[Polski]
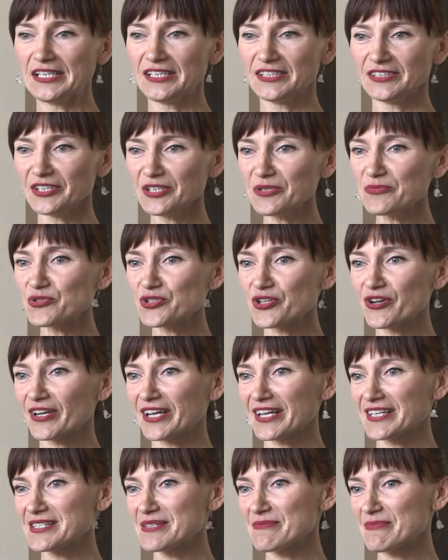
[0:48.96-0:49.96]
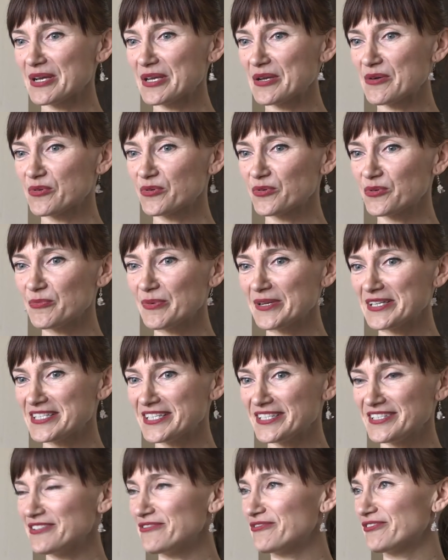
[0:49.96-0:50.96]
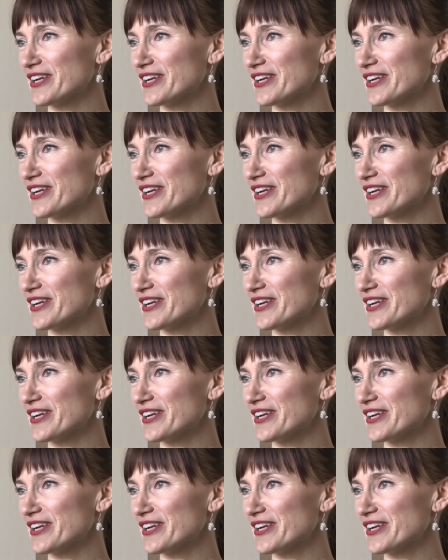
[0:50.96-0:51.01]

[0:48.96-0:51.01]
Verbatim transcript: No i przy okazji mają kupę dzieci